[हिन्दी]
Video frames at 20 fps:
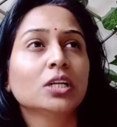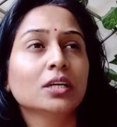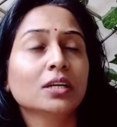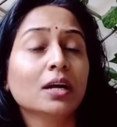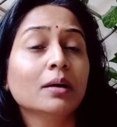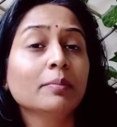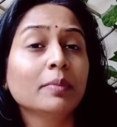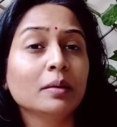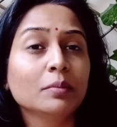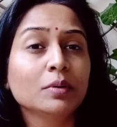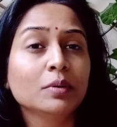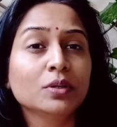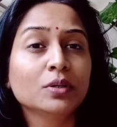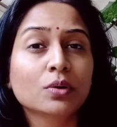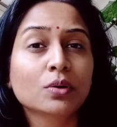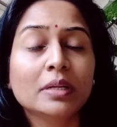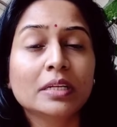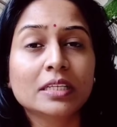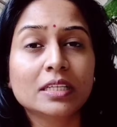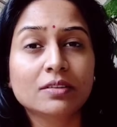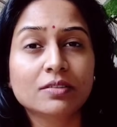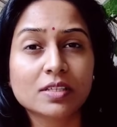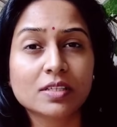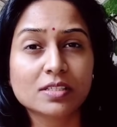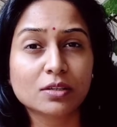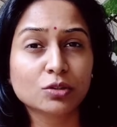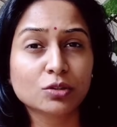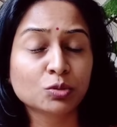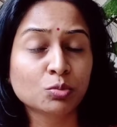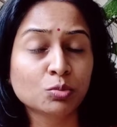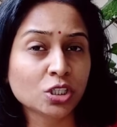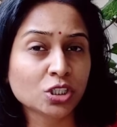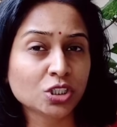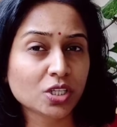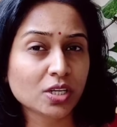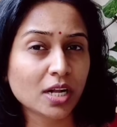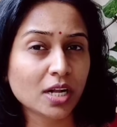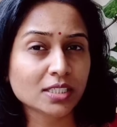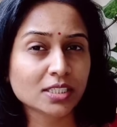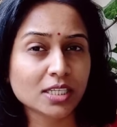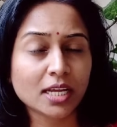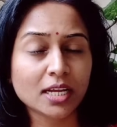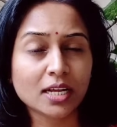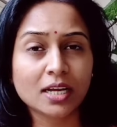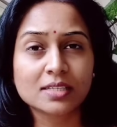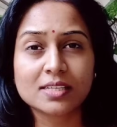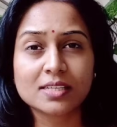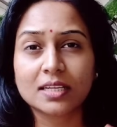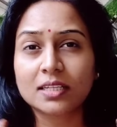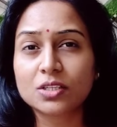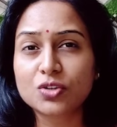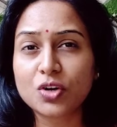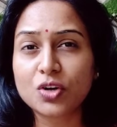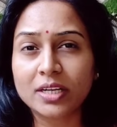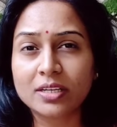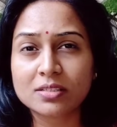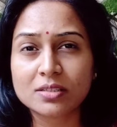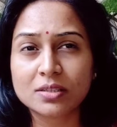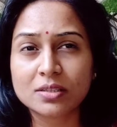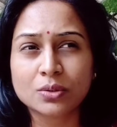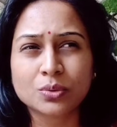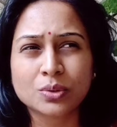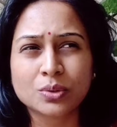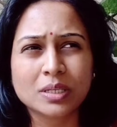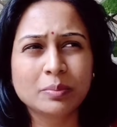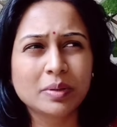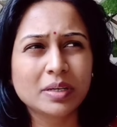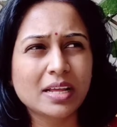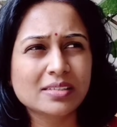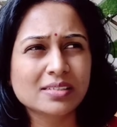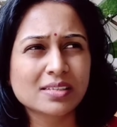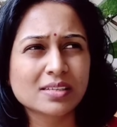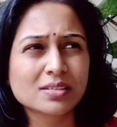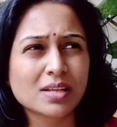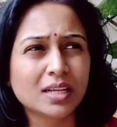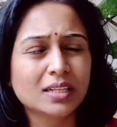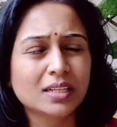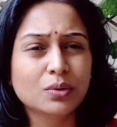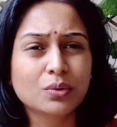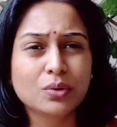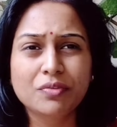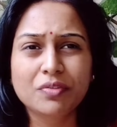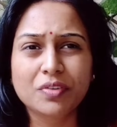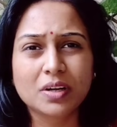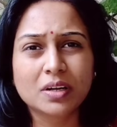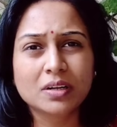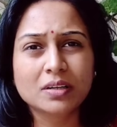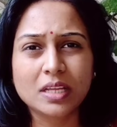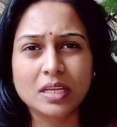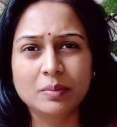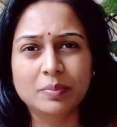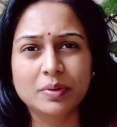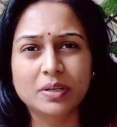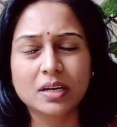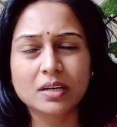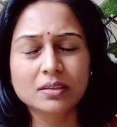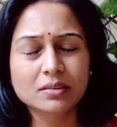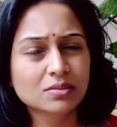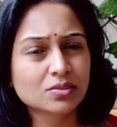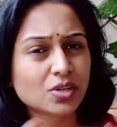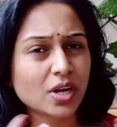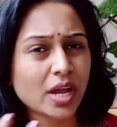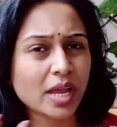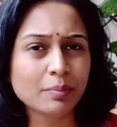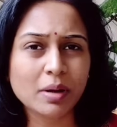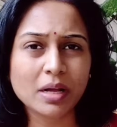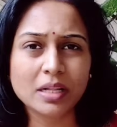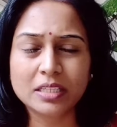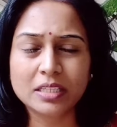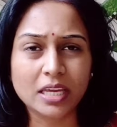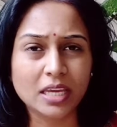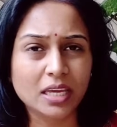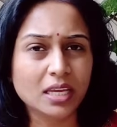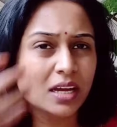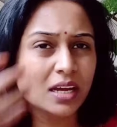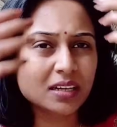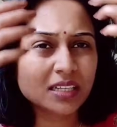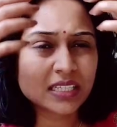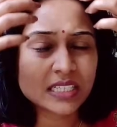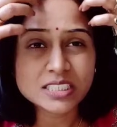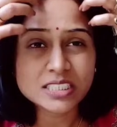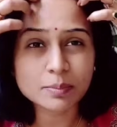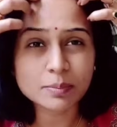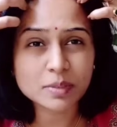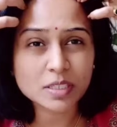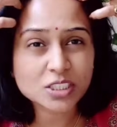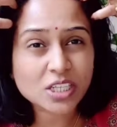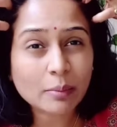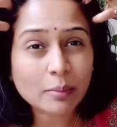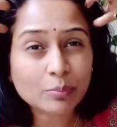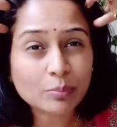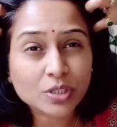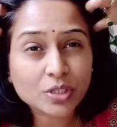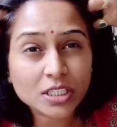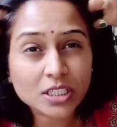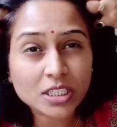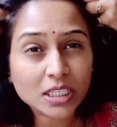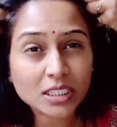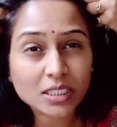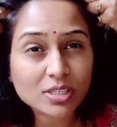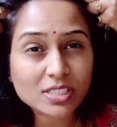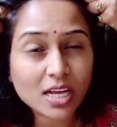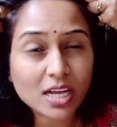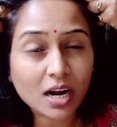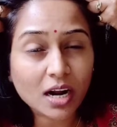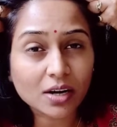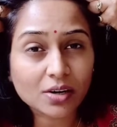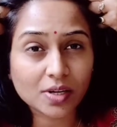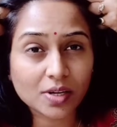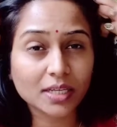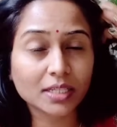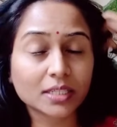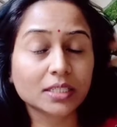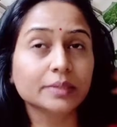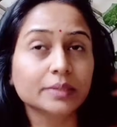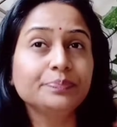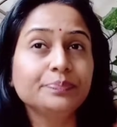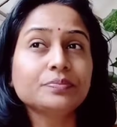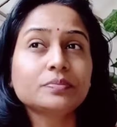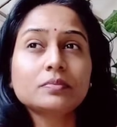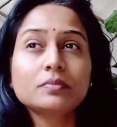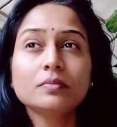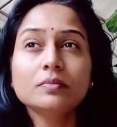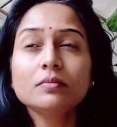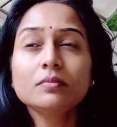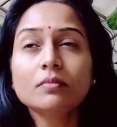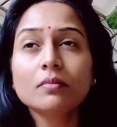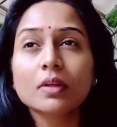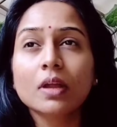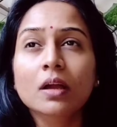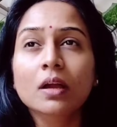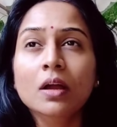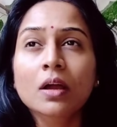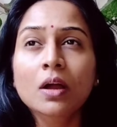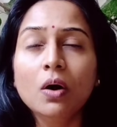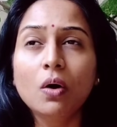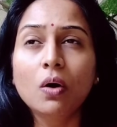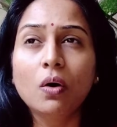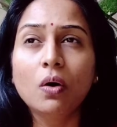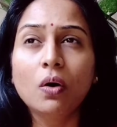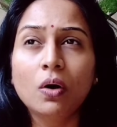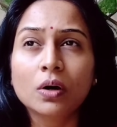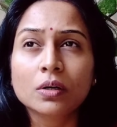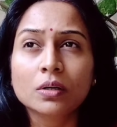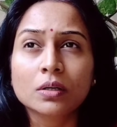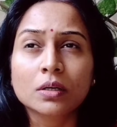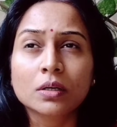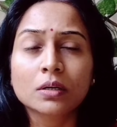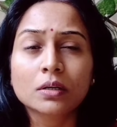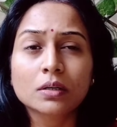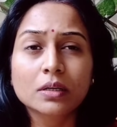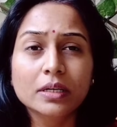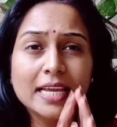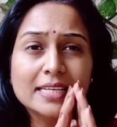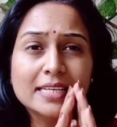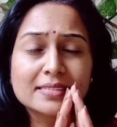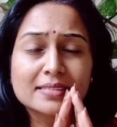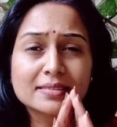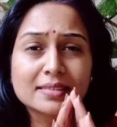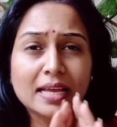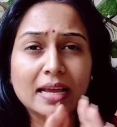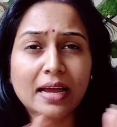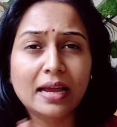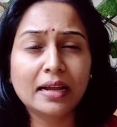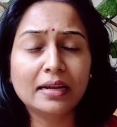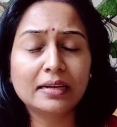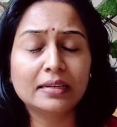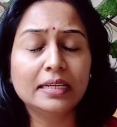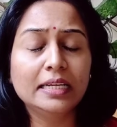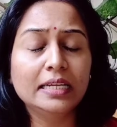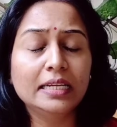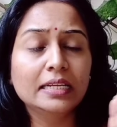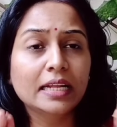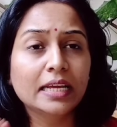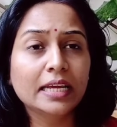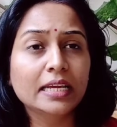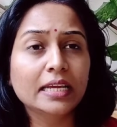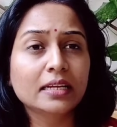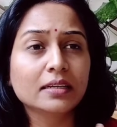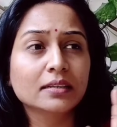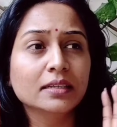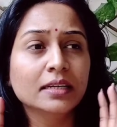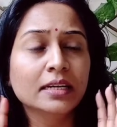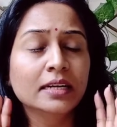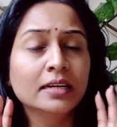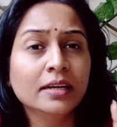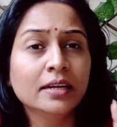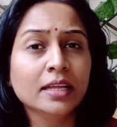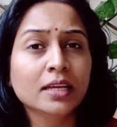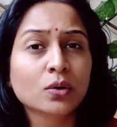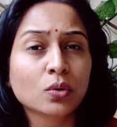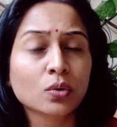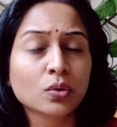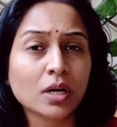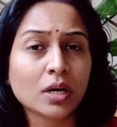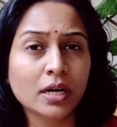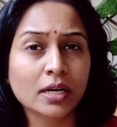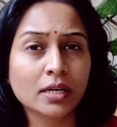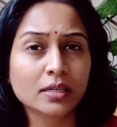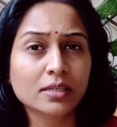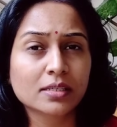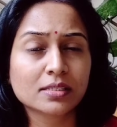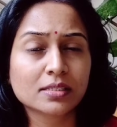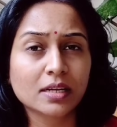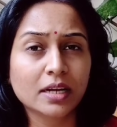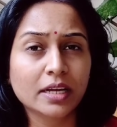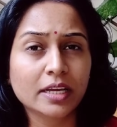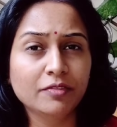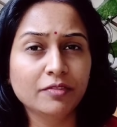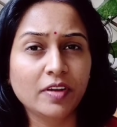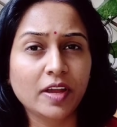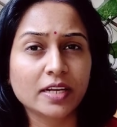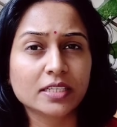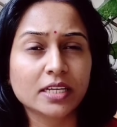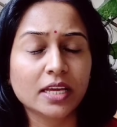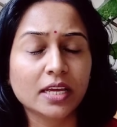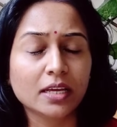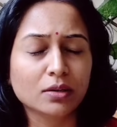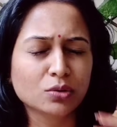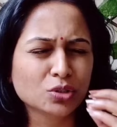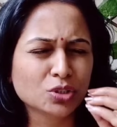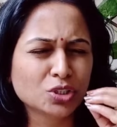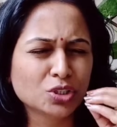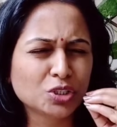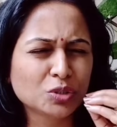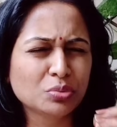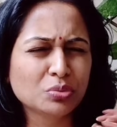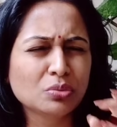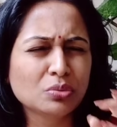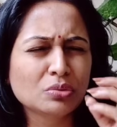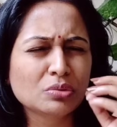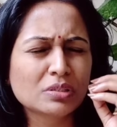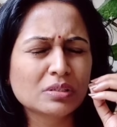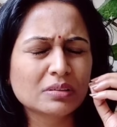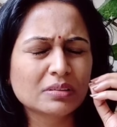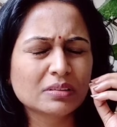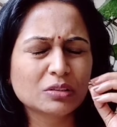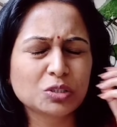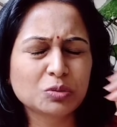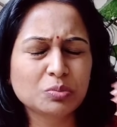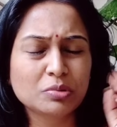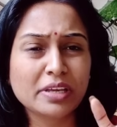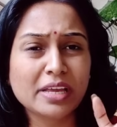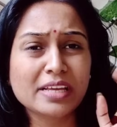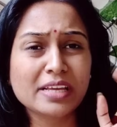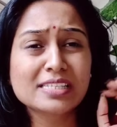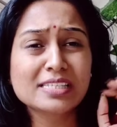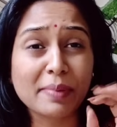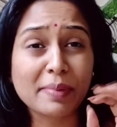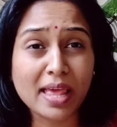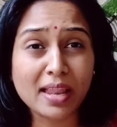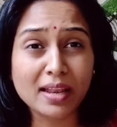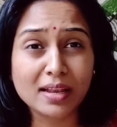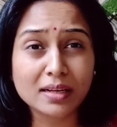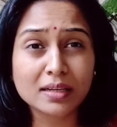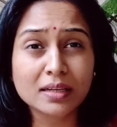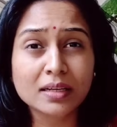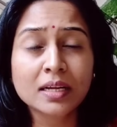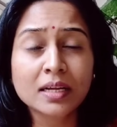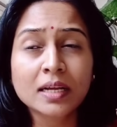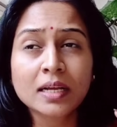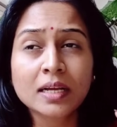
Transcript: लगा मे बी यू नो मिल्क की वजह से कुछ मॉइस्चर आ जाएगा ज़्यादा ड्राइनेस नहीं होगी बट ऐसा ज़्यादा कोई फ़र्क नहीं पड़ा ड्राई बाल थे जब तक शैम्पू नहीं किया था वैसे अड़ रहे थे और एग्जैक्टली लाइक इंडिगो का इसका इफ़ेक्ट है खुशबू खुशबू क्या स्मेल